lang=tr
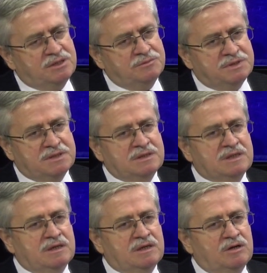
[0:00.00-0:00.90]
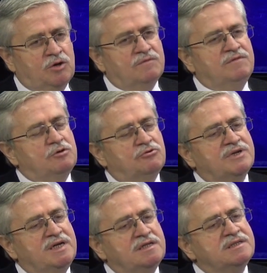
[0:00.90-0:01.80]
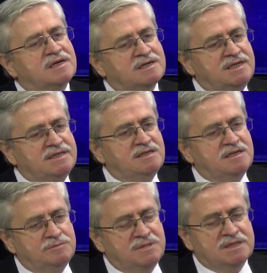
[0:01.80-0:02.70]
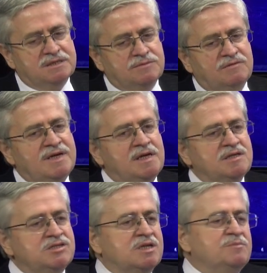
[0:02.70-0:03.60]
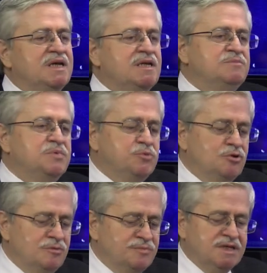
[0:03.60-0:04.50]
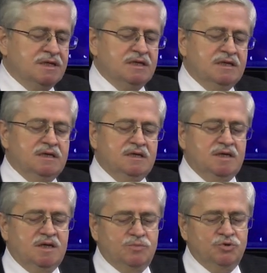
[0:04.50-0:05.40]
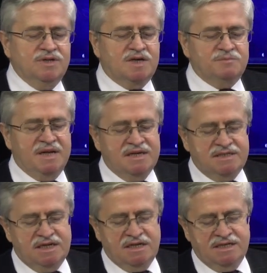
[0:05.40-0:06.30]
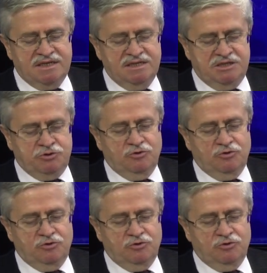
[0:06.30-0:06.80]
tabii. Sultanahmet'in alt Ve oraya mı? nakledilebilir. Tabii. Veya işte belli bir bölümde e, bunlar belediyelerin işi